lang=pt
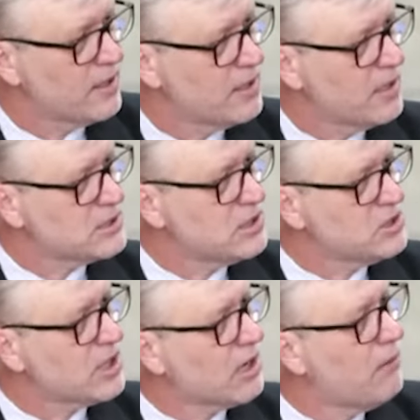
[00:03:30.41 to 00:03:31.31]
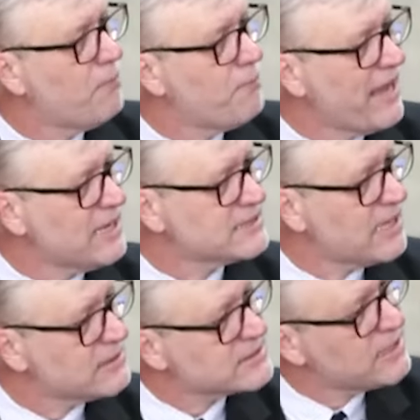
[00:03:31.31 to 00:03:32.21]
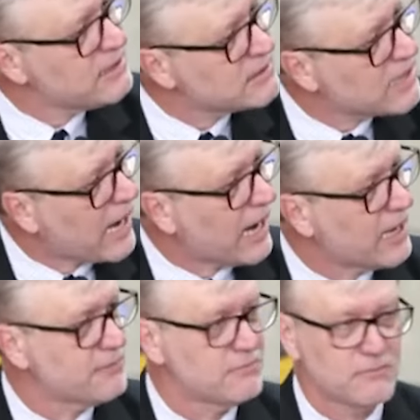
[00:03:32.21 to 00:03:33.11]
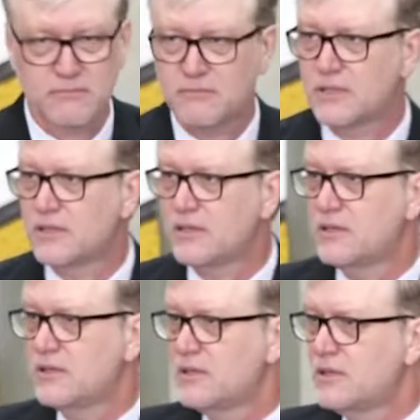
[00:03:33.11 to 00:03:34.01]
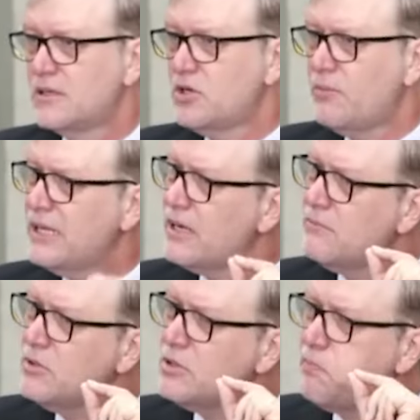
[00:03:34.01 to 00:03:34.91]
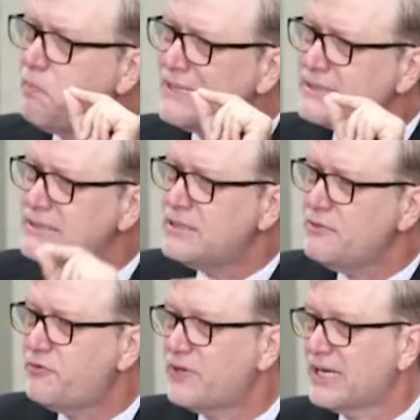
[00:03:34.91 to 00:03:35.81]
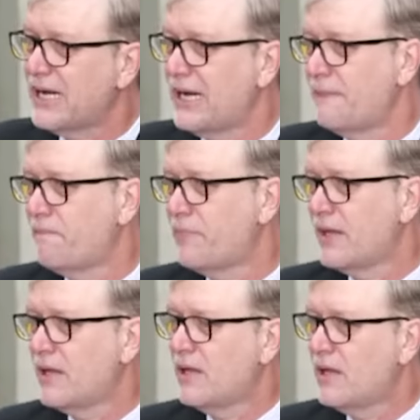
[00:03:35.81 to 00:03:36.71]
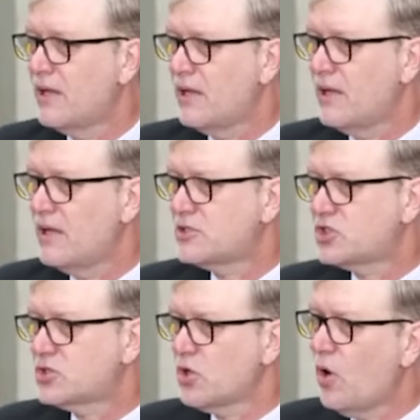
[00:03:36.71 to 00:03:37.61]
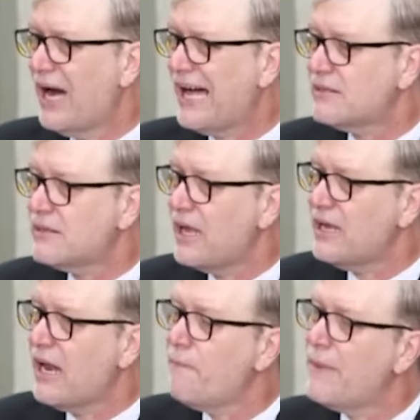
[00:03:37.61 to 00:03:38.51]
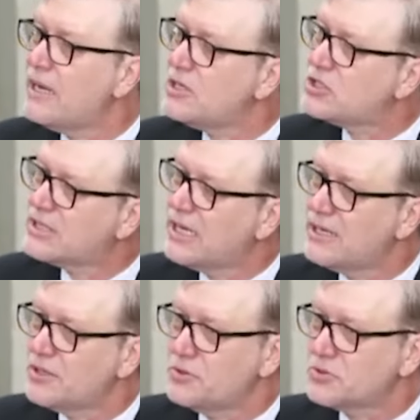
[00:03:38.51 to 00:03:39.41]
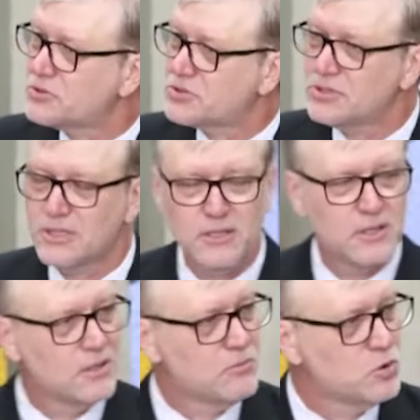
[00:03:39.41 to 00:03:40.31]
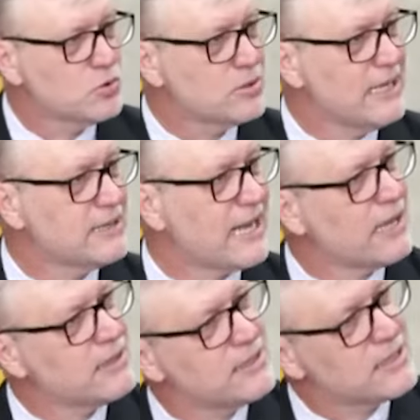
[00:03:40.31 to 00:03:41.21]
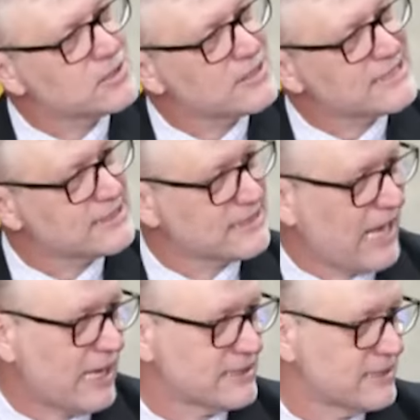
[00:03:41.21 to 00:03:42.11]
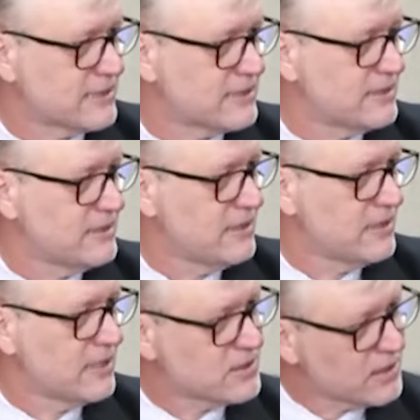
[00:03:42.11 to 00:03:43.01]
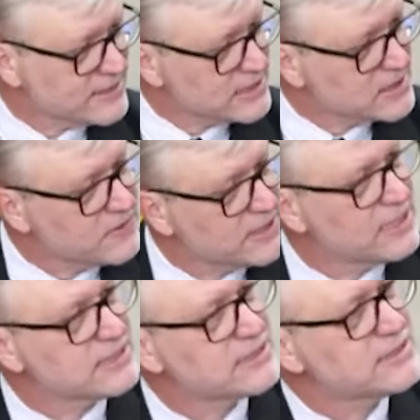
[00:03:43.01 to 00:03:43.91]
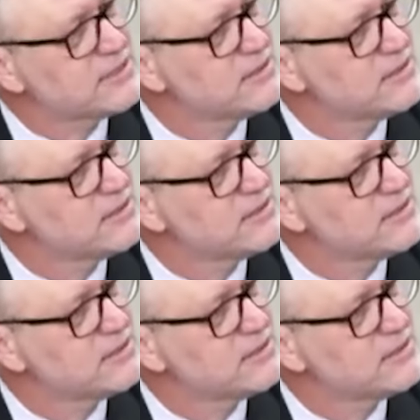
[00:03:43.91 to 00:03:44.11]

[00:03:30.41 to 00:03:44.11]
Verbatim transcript: A gente já começa a aceitar de uma maneira muito pacífica e sorrateiramente, queridos. O mundo tem entrado dentro das nossas casas, das nossas vidas.